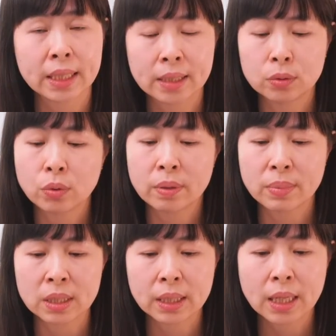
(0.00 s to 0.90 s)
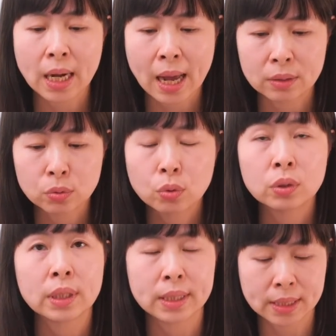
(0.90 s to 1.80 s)
跟对比这个懒
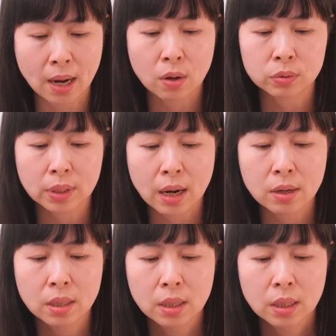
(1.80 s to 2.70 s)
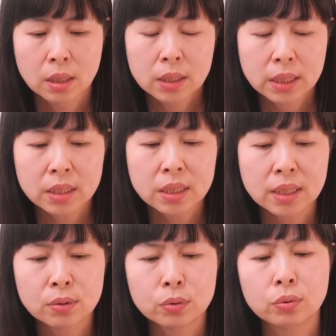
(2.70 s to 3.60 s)
惰的教导。其实
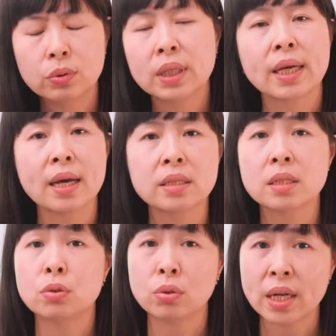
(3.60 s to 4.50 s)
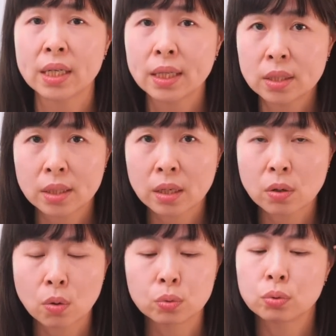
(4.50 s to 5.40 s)
基督徒应该是最认真
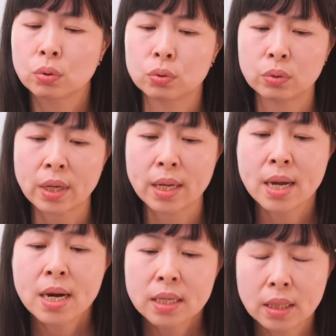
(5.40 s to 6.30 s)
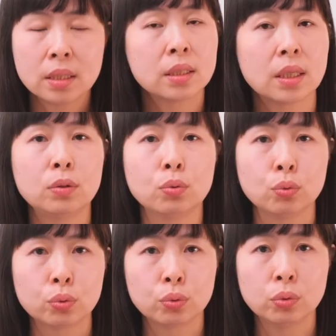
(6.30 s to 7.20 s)
工作、最认真
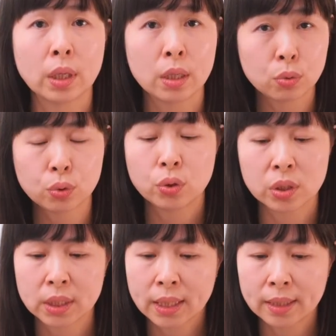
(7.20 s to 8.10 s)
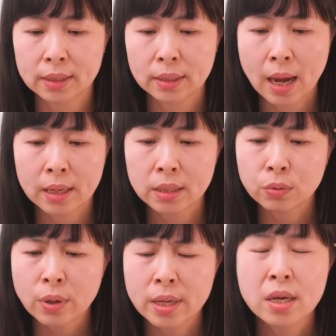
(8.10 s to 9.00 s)
读书的一群人，那
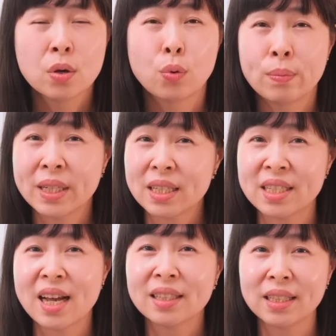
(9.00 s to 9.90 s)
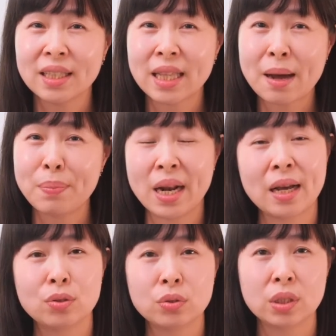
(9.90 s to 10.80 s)
因为我们的上帝他本
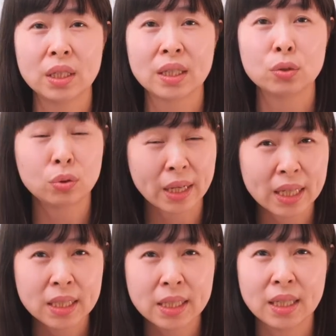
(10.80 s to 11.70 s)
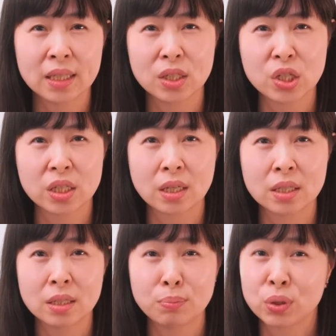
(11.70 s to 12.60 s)
来就是一个最殷勤的神，
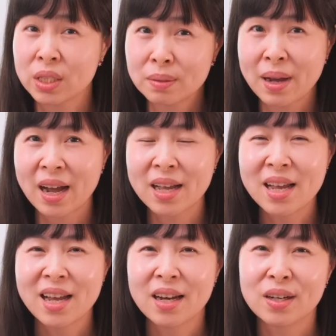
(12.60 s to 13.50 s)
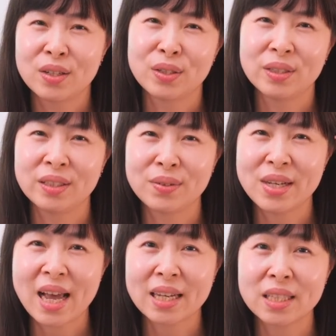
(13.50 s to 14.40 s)
不是吗？呃，因
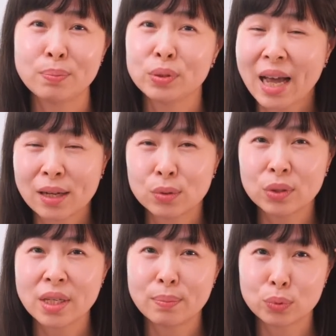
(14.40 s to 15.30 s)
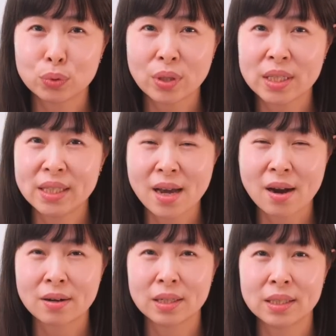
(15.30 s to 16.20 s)
为他是不打盹也不睡觉，
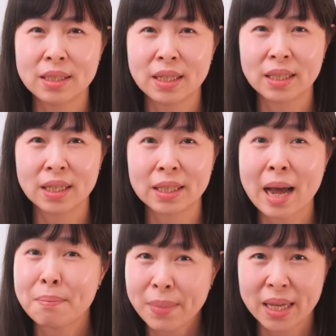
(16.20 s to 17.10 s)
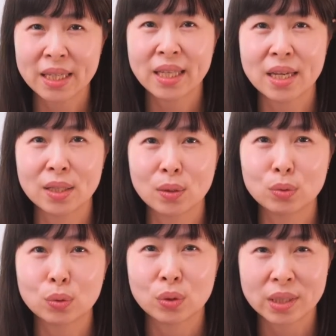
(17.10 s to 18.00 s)
而且呢，他每一天都
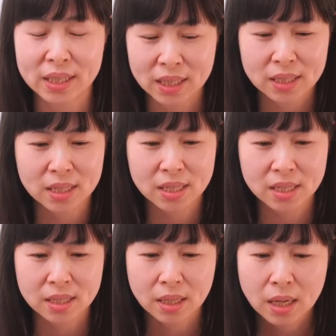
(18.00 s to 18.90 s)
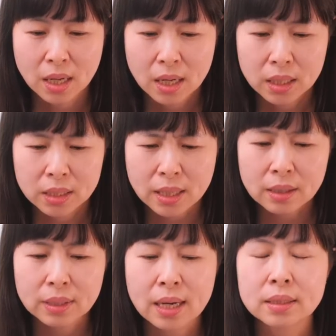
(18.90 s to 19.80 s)
做心事。你知
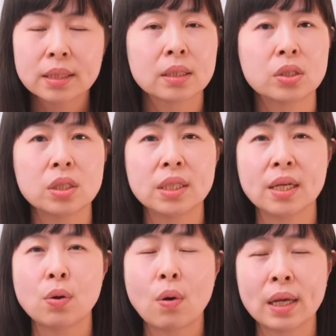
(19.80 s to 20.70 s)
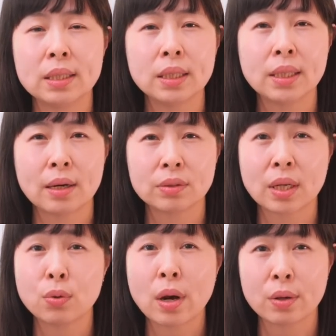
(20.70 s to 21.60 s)
道，当这个世界环境挑
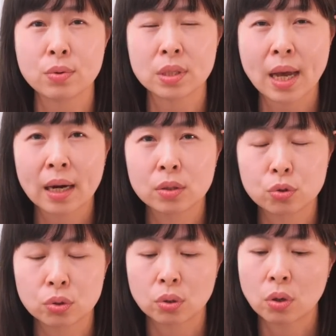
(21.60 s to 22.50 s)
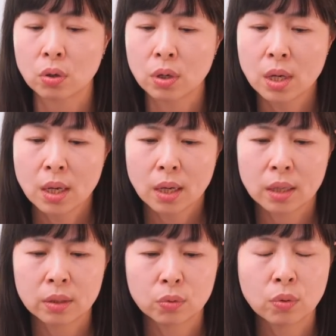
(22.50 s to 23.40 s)
战越来越大的时候，
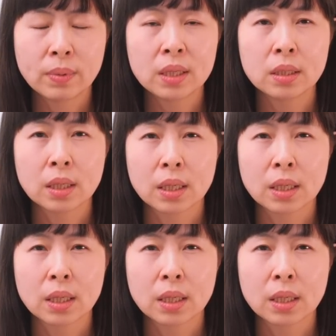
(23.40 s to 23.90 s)
呃，我们。